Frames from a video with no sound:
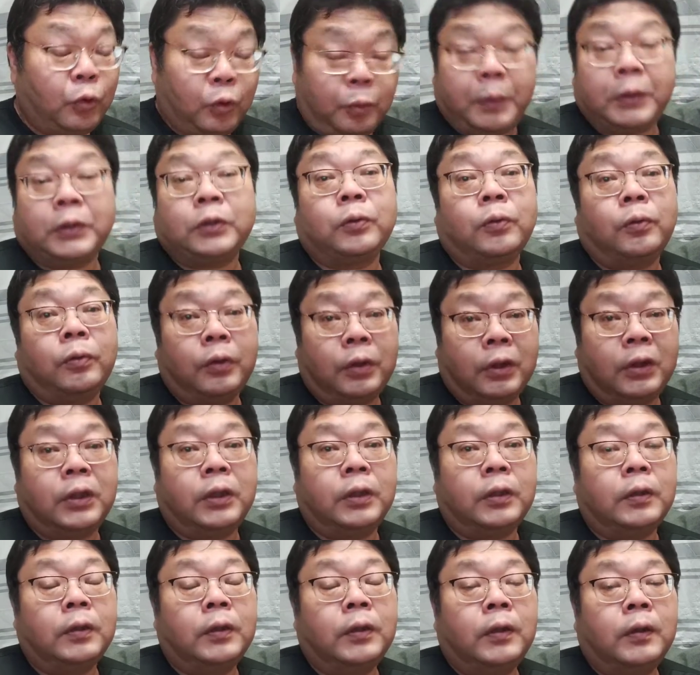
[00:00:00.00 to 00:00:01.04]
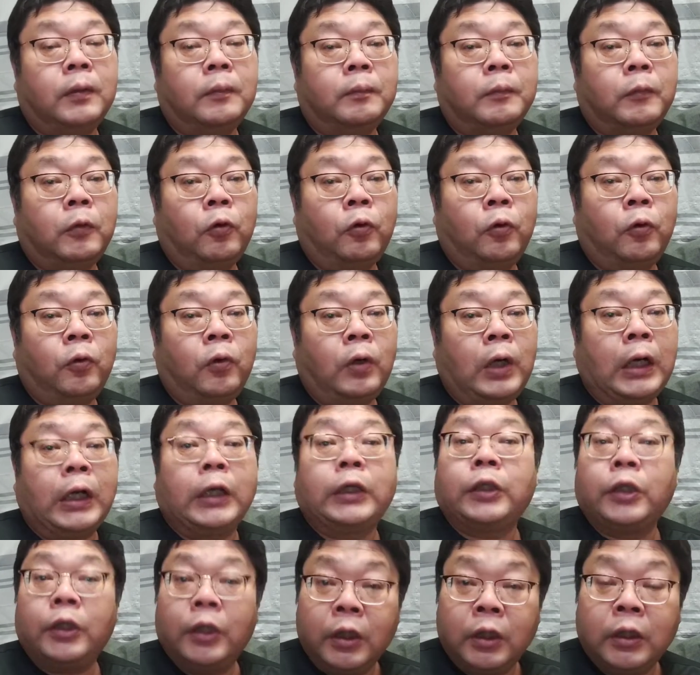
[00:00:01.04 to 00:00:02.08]
ノートパソコンに、
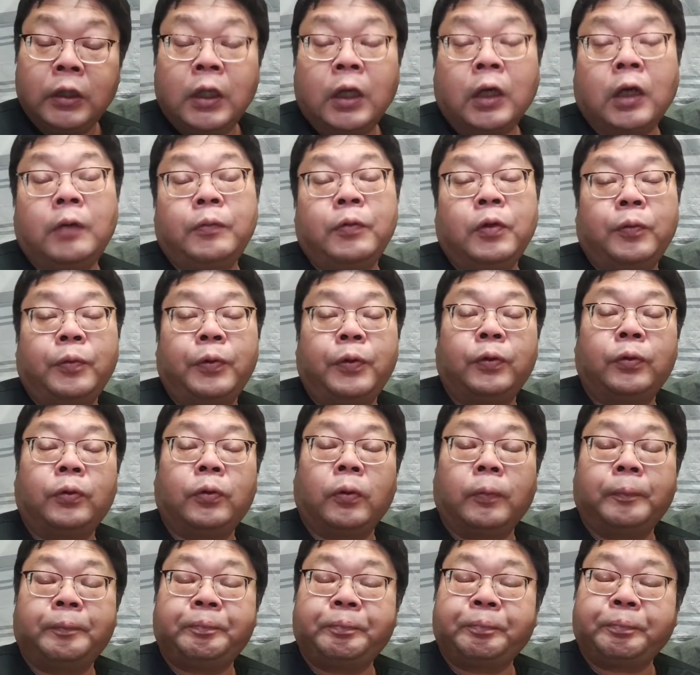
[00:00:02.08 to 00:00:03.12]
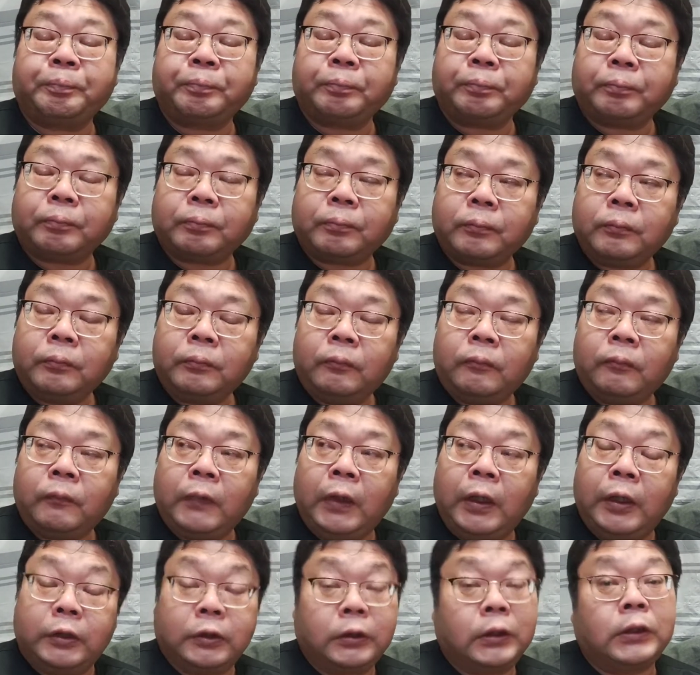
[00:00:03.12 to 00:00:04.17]
開けてね、中身を見ると、
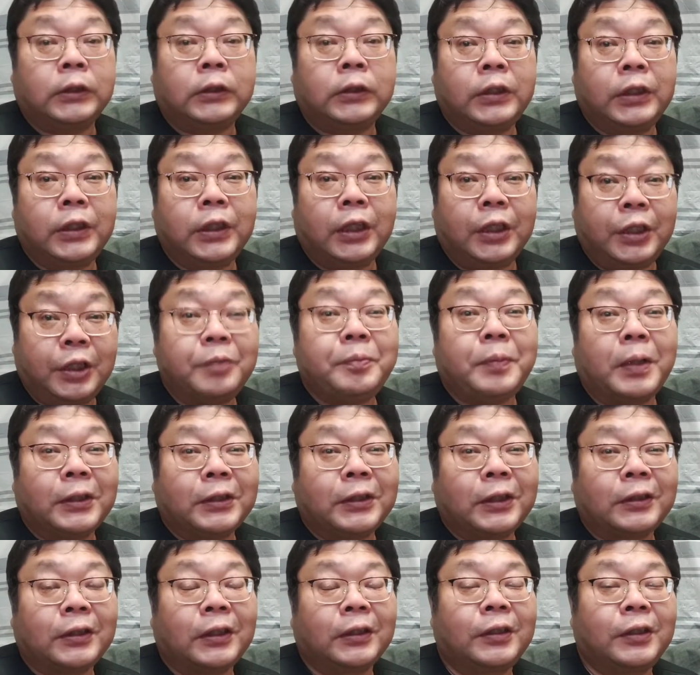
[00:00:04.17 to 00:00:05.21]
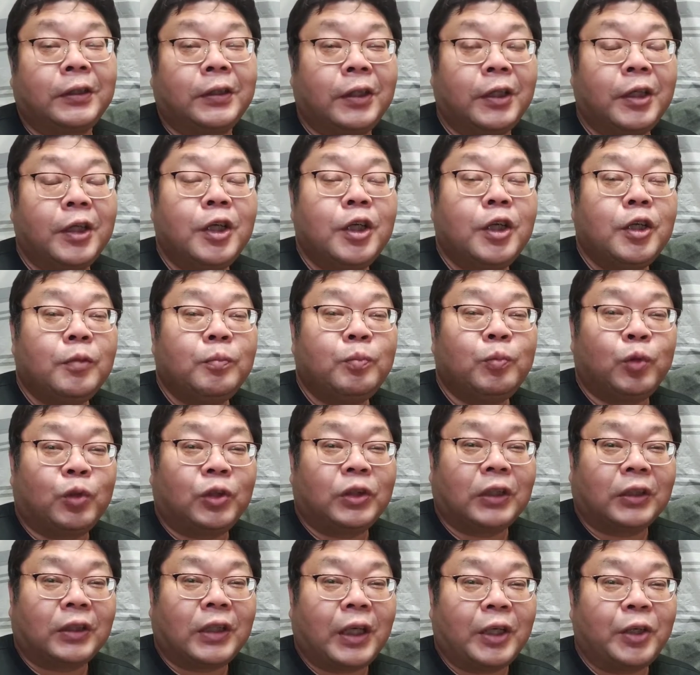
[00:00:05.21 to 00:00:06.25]
SSD が2枚刺さってて、
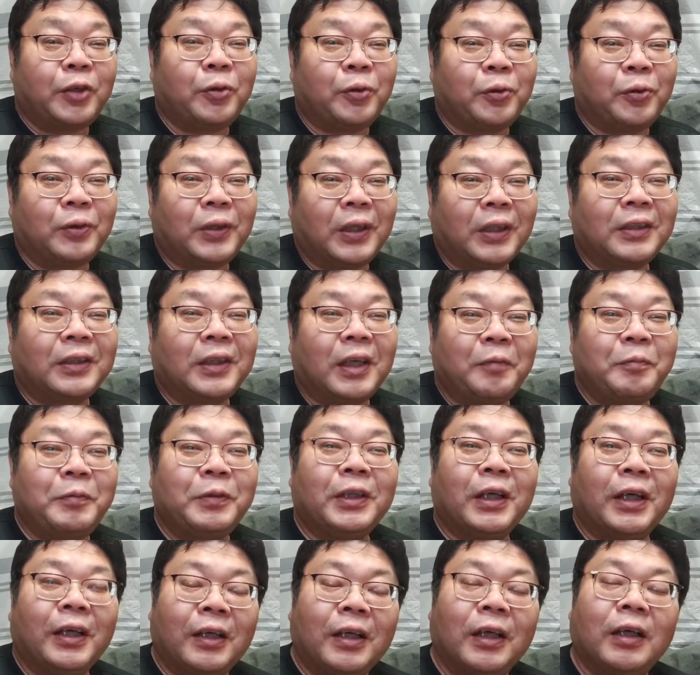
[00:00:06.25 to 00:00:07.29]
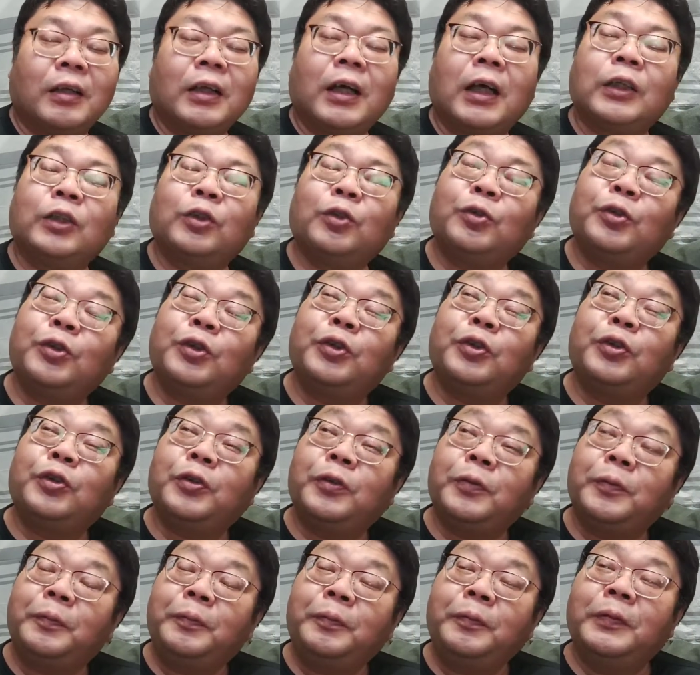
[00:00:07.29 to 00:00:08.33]
むっちゃ大容量だったみたいな、なんかそうい
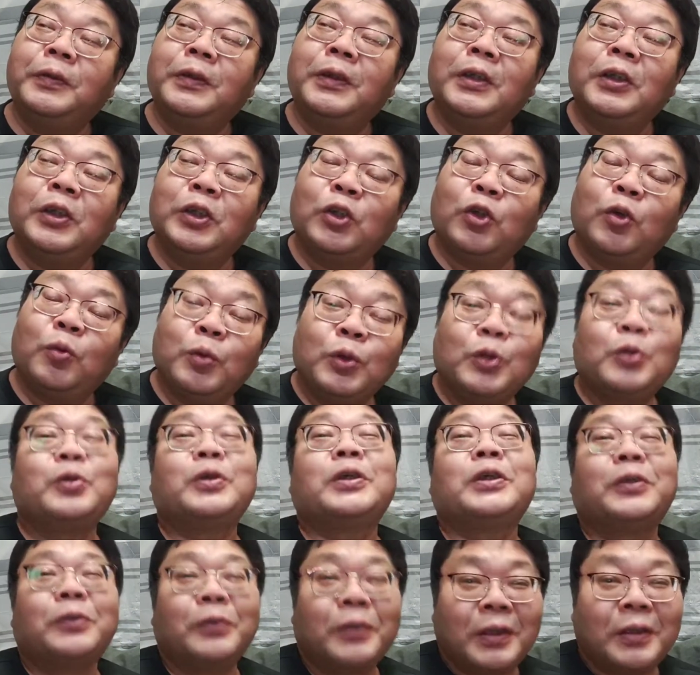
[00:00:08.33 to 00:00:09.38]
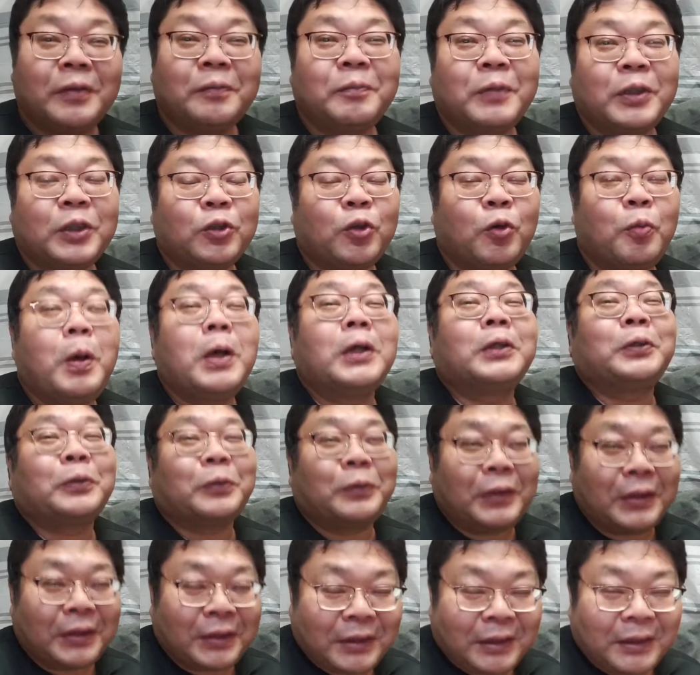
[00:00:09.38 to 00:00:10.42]
う、面白いですよね。まあ自己満
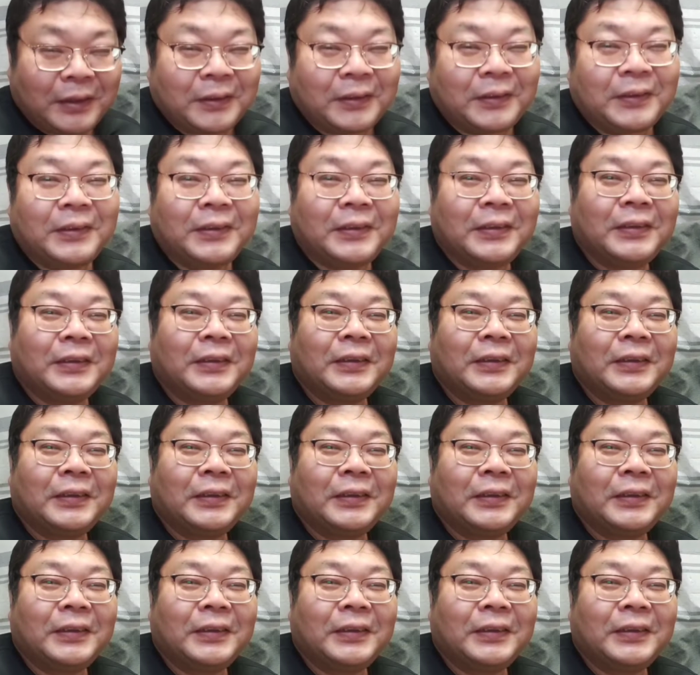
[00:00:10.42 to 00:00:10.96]
足ですけど。